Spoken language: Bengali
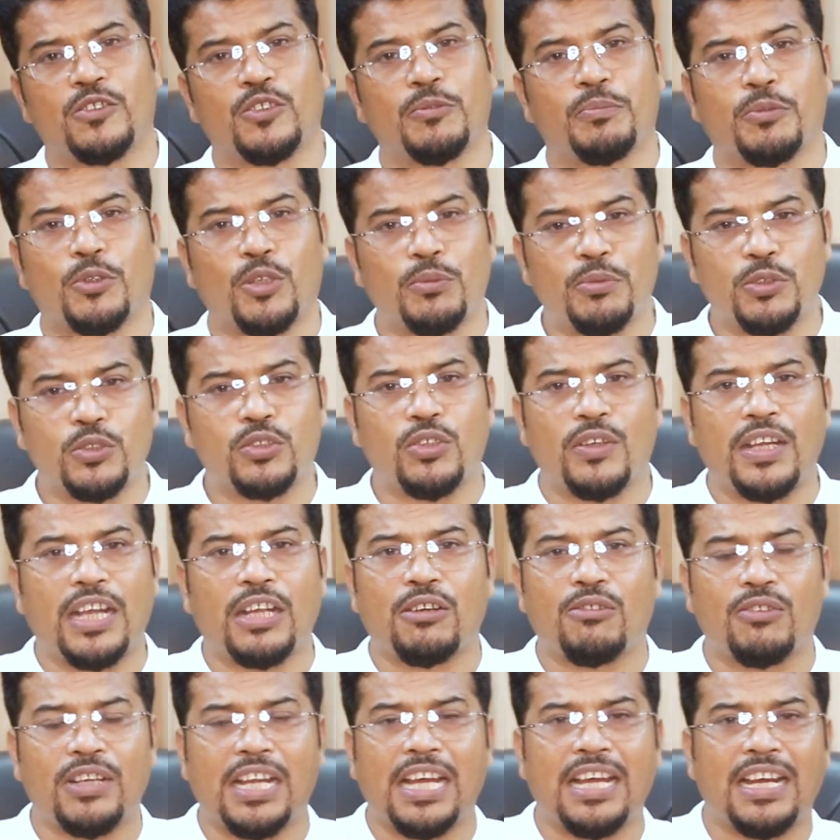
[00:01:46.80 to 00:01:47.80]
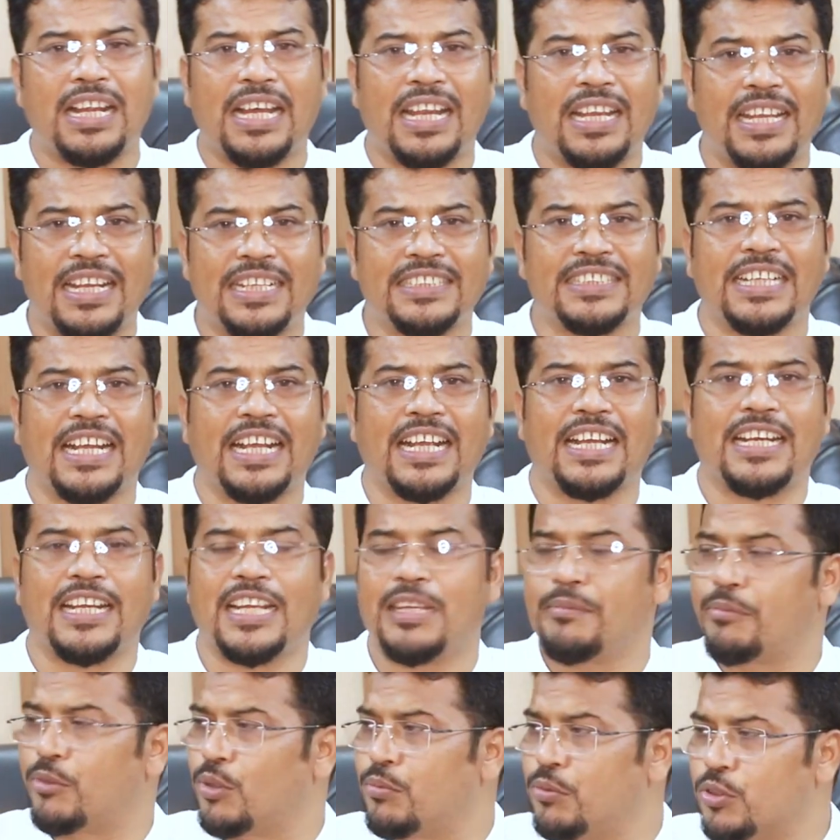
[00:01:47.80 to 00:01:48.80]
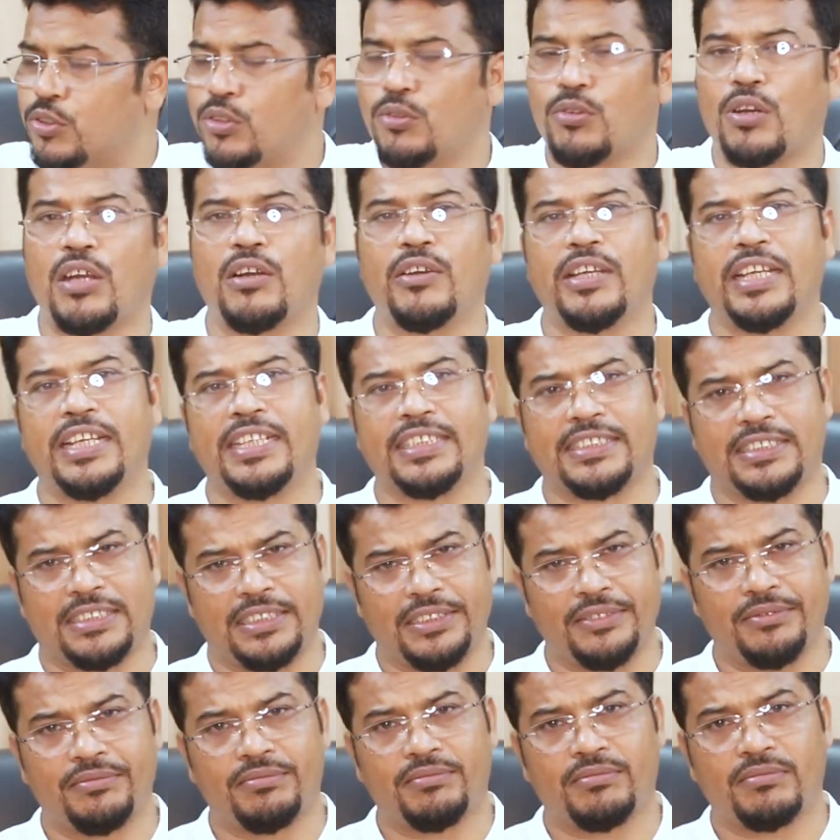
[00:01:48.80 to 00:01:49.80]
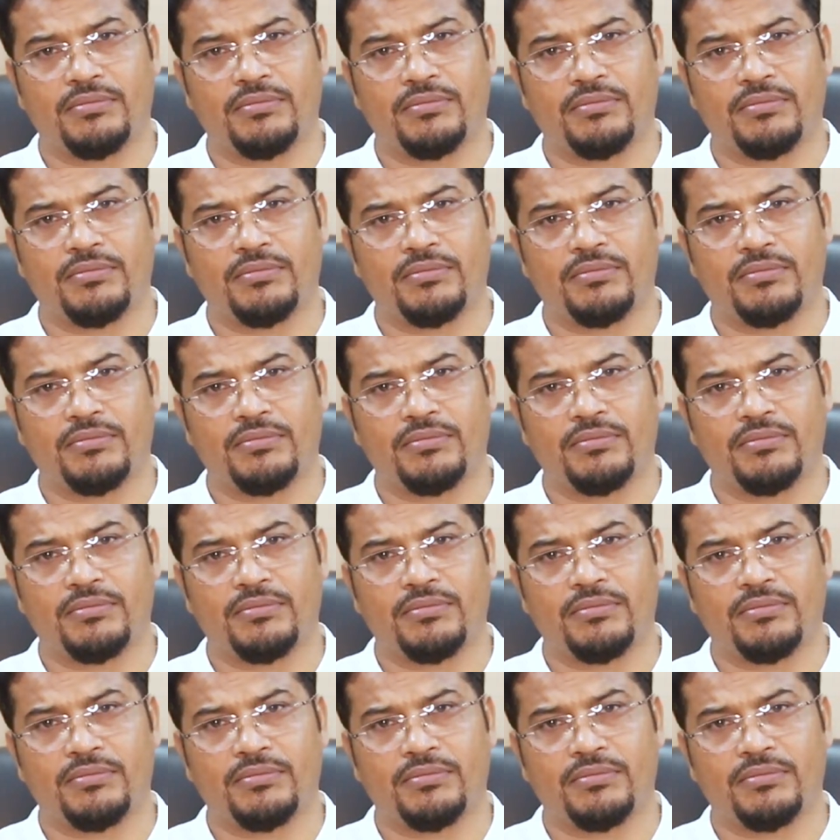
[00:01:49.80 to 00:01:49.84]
তো প্রভু তো এখন আর আল্লাহর জায়গা নাই প্রভু তো ওরা হয়ে গেছে